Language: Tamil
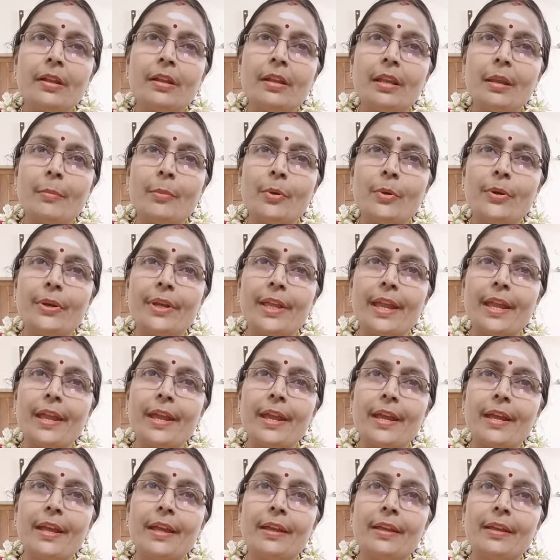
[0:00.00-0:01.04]
நம்மளுடைய
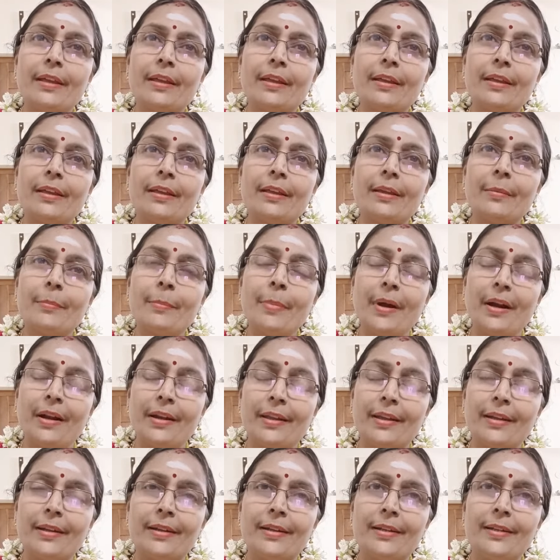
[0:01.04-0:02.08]

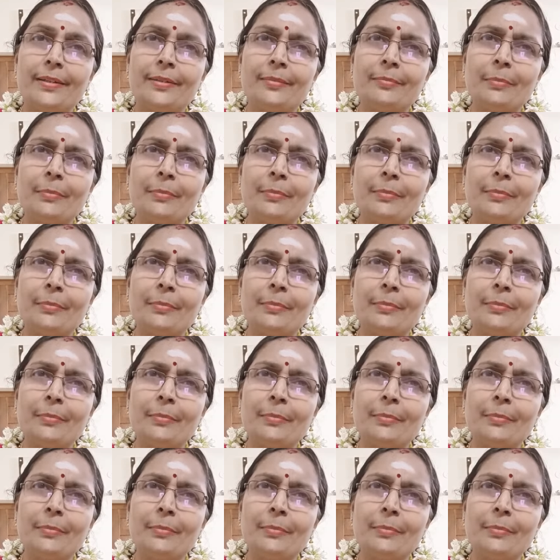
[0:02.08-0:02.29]
பாடங்கள்